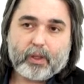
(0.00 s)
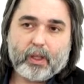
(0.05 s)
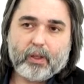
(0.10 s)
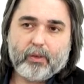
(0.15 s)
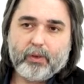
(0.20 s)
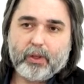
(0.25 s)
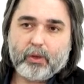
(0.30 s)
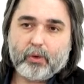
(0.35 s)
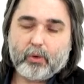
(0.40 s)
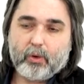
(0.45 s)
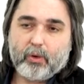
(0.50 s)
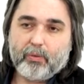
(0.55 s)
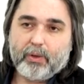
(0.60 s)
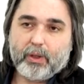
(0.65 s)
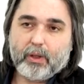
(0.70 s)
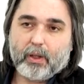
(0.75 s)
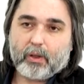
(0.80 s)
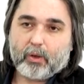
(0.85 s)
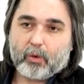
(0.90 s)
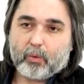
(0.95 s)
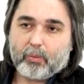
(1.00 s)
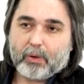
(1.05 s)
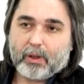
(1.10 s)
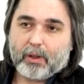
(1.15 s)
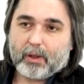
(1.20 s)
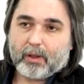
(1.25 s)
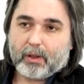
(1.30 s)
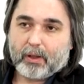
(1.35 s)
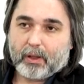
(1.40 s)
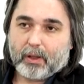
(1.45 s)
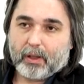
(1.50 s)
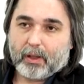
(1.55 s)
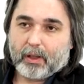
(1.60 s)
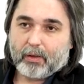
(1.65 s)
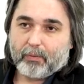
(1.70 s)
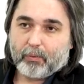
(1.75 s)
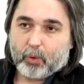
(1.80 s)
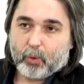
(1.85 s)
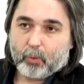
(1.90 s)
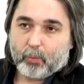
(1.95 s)
В эту доминанту мы должны
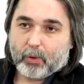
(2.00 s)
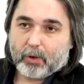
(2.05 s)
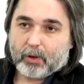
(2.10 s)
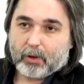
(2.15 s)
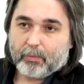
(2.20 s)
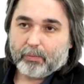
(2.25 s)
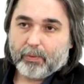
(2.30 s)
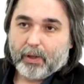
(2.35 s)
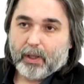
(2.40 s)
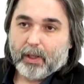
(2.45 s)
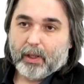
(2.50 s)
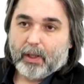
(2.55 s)
каким-то образом